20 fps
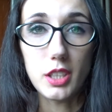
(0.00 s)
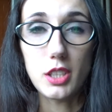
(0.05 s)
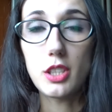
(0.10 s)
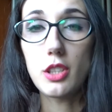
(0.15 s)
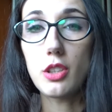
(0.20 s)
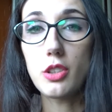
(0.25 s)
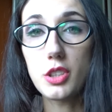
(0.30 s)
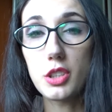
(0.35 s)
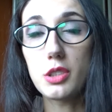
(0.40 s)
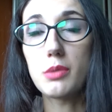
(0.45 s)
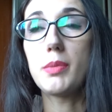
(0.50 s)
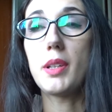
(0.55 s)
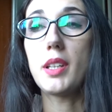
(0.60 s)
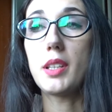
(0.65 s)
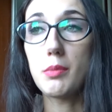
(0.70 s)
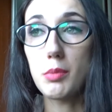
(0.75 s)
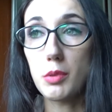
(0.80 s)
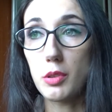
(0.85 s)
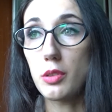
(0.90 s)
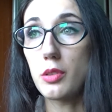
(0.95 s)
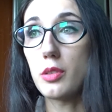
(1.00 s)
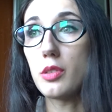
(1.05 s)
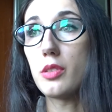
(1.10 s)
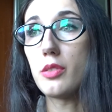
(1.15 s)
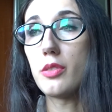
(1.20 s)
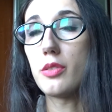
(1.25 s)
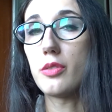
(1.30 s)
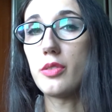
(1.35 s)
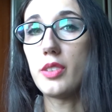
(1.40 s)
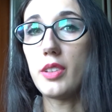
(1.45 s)
Jeśli chodzi o zmiany y,
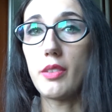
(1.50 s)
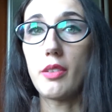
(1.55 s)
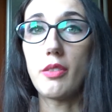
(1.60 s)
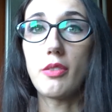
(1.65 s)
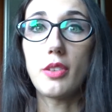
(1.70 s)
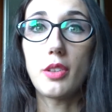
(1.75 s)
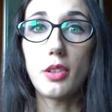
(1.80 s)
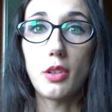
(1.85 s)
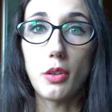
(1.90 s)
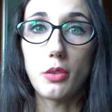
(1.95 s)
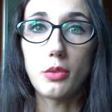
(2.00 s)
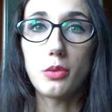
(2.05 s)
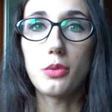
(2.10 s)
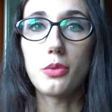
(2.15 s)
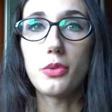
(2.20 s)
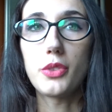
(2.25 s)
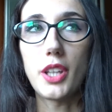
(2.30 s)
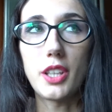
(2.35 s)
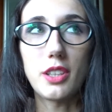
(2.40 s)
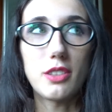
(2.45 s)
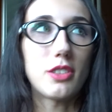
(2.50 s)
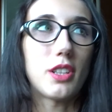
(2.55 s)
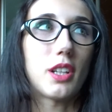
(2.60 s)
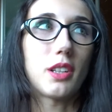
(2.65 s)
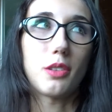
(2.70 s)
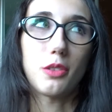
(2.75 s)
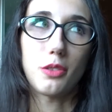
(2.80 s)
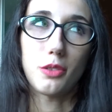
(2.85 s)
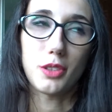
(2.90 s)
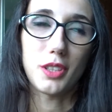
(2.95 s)
nie wiem, wyglądu wnętrza,
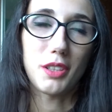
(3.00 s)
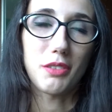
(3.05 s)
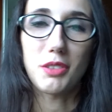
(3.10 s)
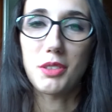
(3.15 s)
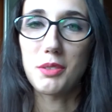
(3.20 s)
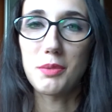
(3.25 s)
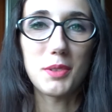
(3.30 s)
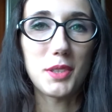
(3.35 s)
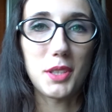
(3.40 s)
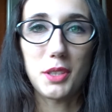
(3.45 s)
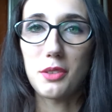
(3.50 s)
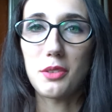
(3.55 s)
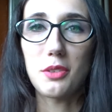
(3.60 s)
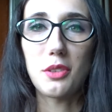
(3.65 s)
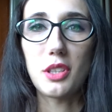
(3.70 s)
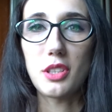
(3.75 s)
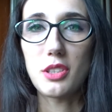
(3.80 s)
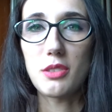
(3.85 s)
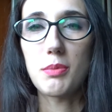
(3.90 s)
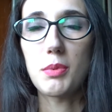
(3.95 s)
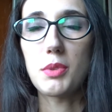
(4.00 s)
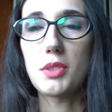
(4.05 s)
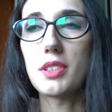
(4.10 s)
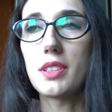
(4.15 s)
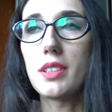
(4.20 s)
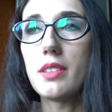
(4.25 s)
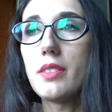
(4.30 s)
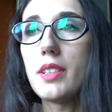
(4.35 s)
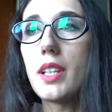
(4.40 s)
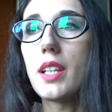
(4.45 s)
to zawsze mi się to kojarzy
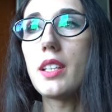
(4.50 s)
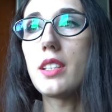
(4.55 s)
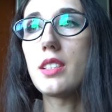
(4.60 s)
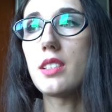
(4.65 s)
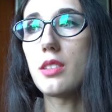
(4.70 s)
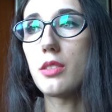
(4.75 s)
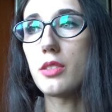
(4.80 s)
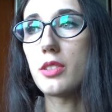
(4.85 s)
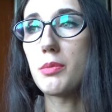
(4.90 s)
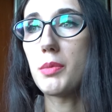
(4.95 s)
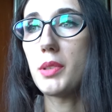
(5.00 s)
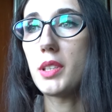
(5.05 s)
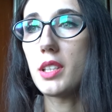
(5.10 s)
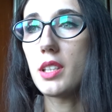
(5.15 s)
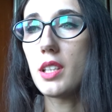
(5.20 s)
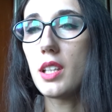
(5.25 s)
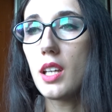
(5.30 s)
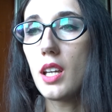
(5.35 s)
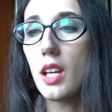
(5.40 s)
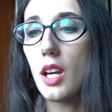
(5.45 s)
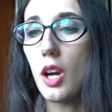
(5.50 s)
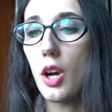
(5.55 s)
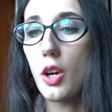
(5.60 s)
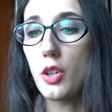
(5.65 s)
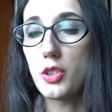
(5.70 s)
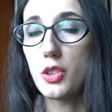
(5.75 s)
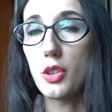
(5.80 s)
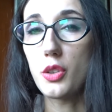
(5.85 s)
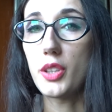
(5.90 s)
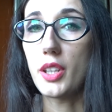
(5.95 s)
pozytywnie, a jeśli
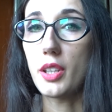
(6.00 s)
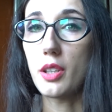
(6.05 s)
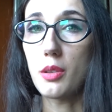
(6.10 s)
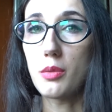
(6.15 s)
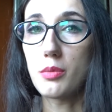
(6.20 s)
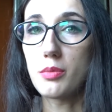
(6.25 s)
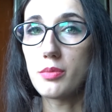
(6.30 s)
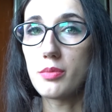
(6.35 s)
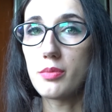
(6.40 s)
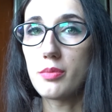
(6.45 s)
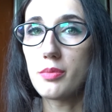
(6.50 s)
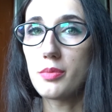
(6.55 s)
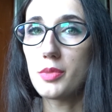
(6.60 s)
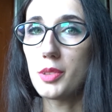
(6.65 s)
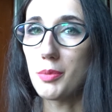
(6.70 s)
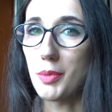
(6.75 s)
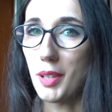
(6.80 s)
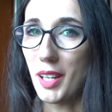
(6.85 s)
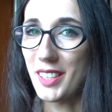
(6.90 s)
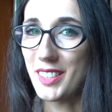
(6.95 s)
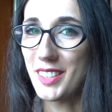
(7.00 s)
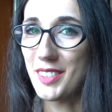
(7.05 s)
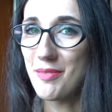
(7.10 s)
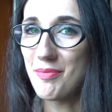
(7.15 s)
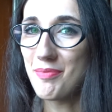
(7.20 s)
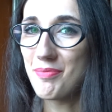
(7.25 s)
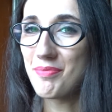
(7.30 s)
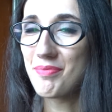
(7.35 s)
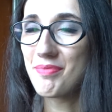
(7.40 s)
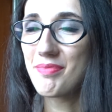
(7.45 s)
chodzi o taką, przepraszam,
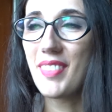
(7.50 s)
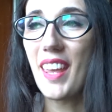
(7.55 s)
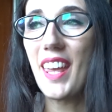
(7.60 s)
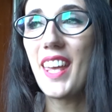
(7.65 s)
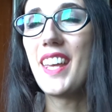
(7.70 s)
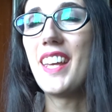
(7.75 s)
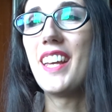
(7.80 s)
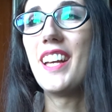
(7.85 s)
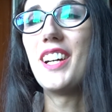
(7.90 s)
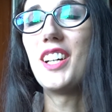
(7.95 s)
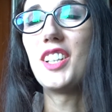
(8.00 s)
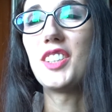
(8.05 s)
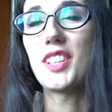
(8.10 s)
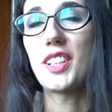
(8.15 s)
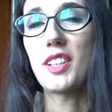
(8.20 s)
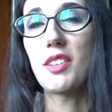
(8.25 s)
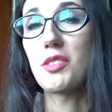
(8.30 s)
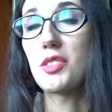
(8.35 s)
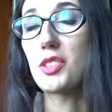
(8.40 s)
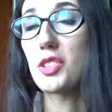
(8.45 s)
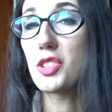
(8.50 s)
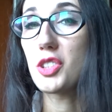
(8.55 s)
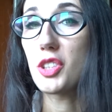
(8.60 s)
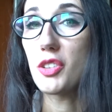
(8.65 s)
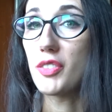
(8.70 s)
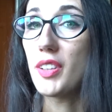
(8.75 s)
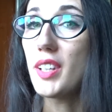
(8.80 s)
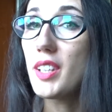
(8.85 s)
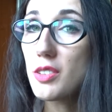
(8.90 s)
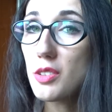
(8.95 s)
o taką troszeczkę
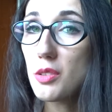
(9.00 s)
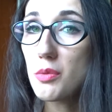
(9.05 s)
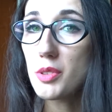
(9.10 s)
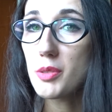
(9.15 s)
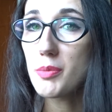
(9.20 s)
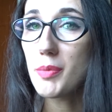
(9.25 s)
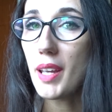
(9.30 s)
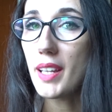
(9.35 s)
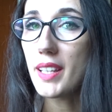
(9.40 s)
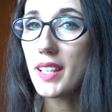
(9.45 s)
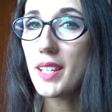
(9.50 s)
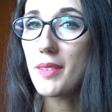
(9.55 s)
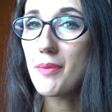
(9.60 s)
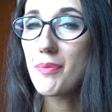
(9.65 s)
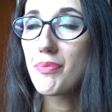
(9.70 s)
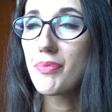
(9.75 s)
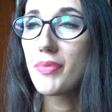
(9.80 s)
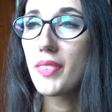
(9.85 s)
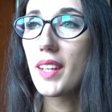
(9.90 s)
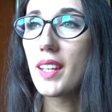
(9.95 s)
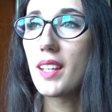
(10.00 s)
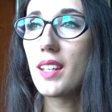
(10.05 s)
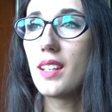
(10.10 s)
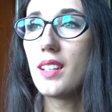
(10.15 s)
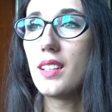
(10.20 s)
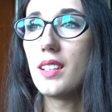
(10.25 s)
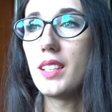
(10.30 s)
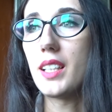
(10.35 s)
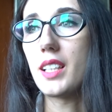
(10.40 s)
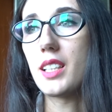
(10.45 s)
większą zmianę,
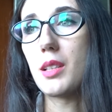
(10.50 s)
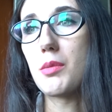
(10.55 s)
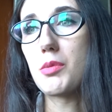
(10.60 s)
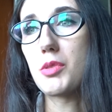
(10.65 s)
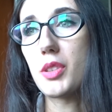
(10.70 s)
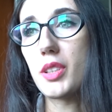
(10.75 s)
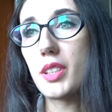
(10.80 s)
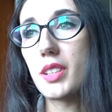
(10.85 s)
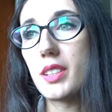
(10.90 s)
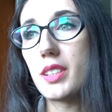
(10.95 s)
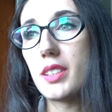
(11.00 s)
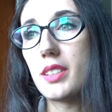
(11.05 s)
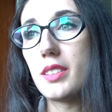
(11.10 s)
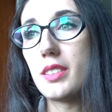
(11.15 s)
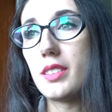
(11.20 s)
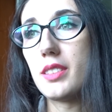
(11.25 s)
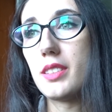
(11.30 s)
jak na przykład y,